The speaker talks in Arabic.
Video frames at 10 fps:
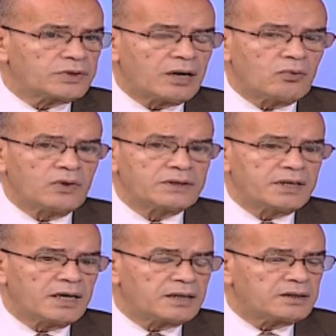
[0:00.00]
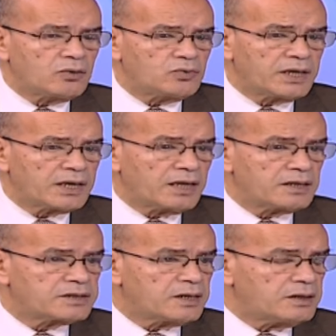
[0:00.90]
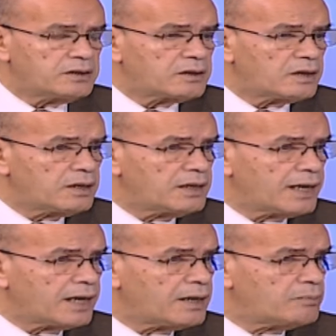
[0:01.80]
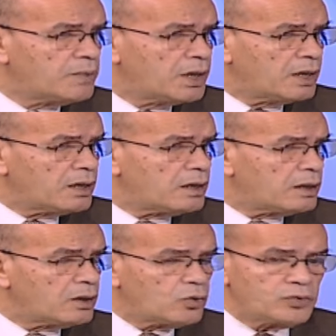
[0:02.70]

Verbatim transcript: تعودنا أن هناك على صعيد الرأي العام آه،